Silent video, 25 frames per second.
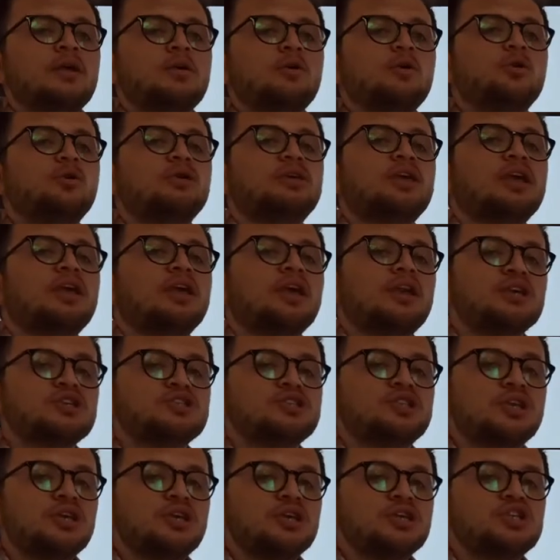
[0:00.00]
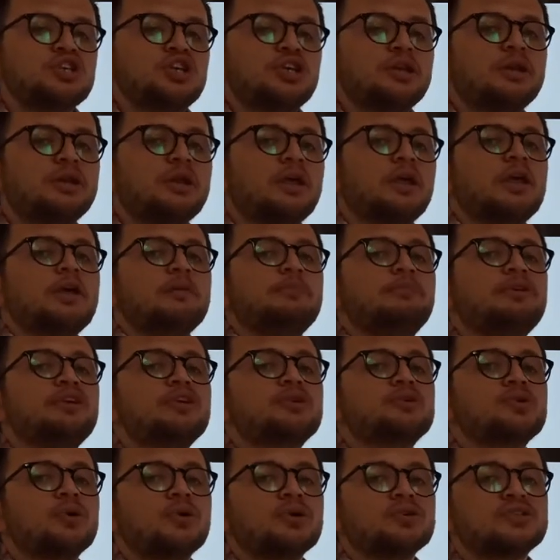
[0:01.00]
ülke geliştiği için
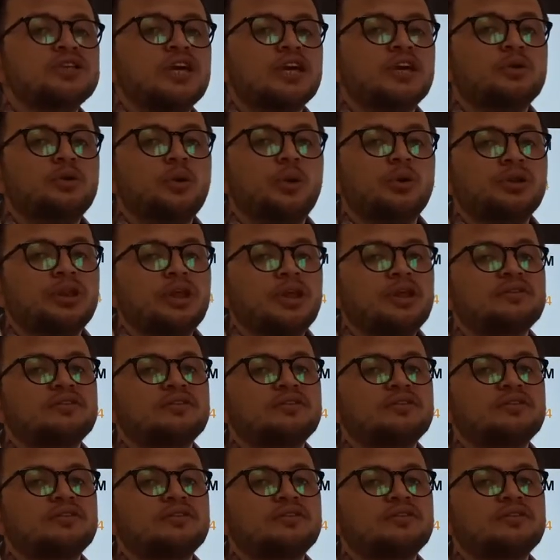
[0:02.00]
birçok sektörde